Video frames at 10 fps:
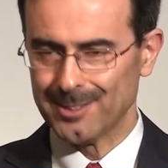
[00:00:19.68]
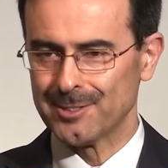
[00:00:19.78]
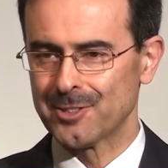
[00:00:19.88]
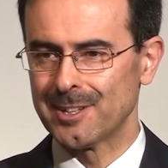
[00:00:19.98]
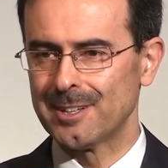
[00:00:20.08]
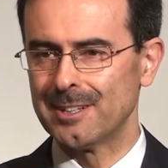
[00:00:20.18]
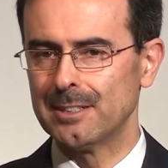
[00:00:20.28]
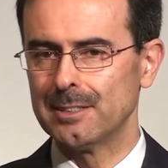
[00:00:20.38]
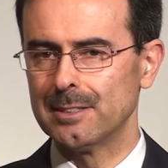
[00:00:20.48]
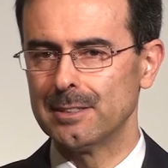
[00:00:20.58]
że
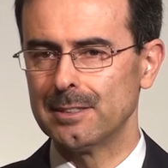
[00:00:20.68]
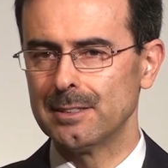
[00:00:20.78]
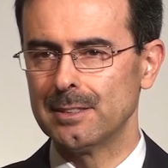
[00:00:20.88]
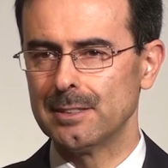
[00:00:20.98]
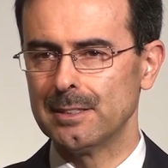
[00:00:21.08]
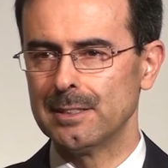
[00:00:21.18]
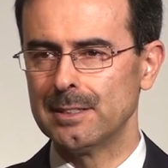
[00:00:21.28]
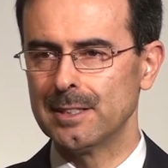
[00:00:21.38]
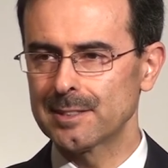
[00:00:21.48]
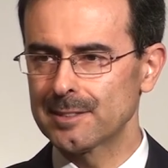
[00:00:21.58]

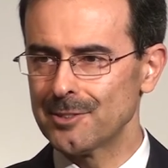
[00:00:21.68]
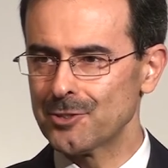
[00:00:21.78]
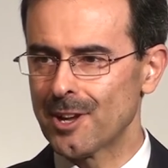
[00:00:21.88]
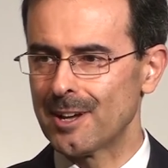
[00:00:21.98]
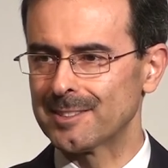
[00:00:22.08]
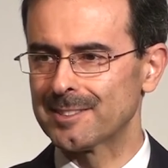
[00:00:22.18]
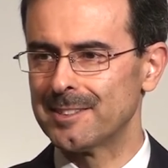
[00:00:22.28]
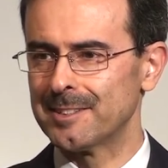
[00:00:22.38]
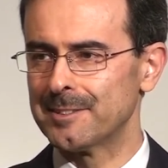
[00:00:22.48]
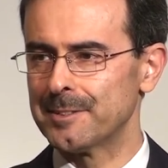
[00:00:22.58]
jest ten czas,
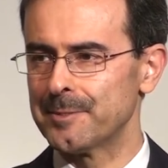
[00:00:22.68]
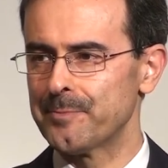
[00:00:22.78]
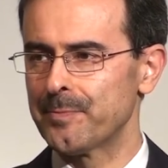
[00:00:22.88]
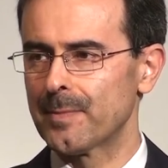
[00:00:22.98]
kiedy